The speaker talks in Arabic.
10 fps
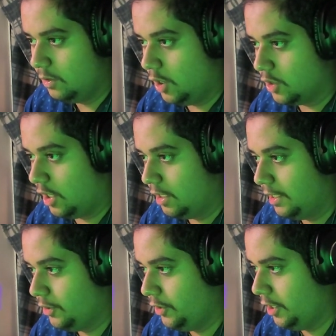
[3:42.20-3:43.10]
يا سالم
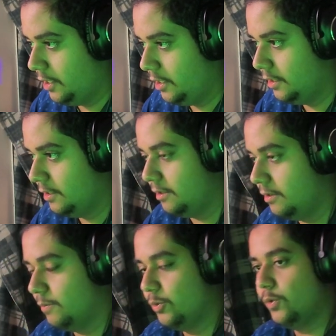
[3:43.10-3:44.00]
يا
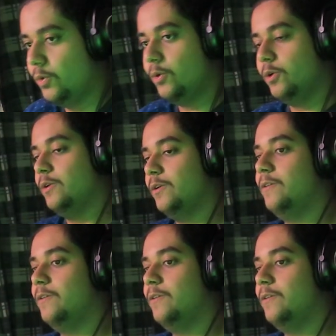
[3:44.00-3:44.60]
لعيب اوه